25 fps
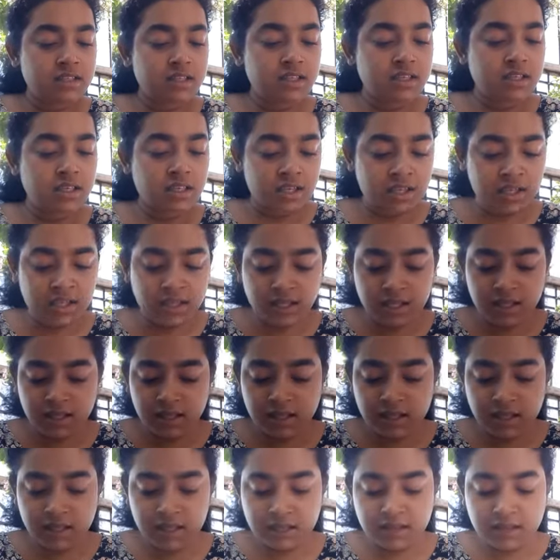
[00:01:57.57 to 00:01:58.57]
সে
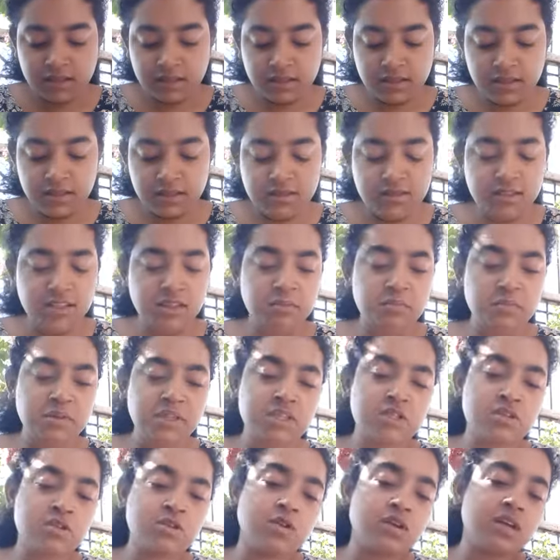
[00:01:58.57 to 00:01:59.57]
যে
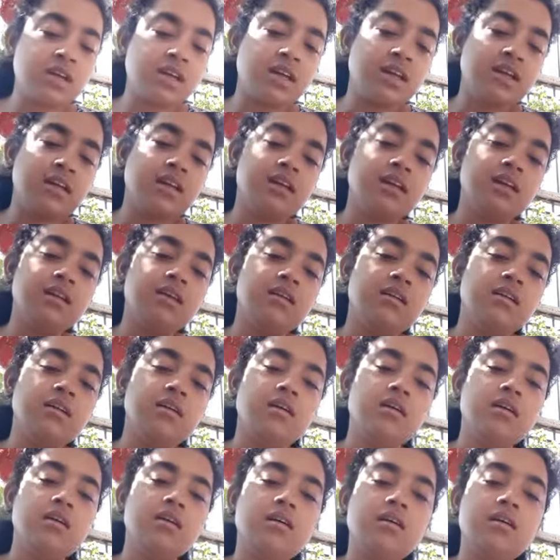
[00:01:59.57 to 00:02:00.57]
বিশ্বকে
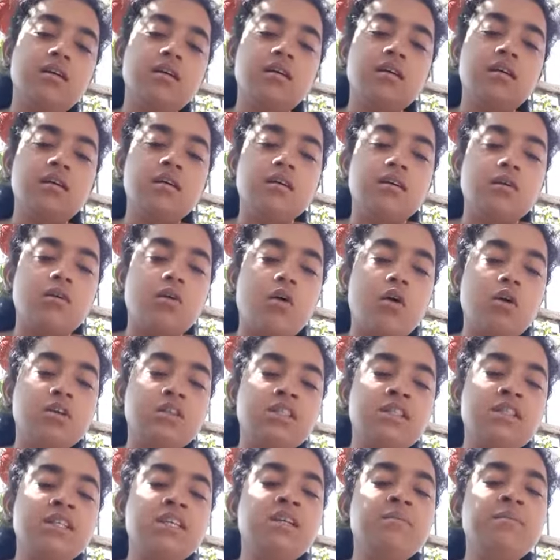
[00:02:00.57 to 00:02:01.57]

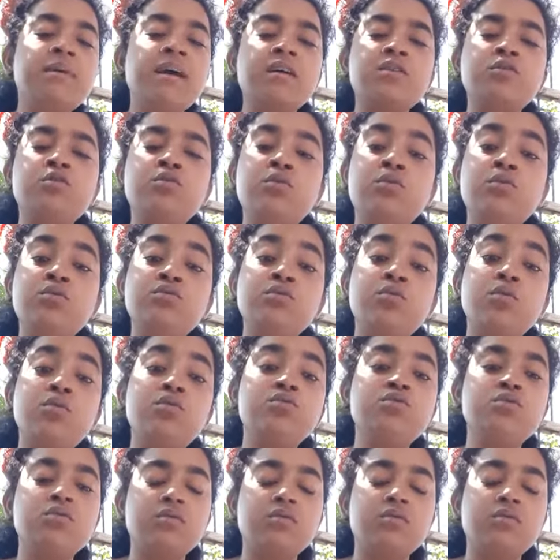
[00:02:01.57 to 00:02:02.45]
অসীম এক সৌন্দর্য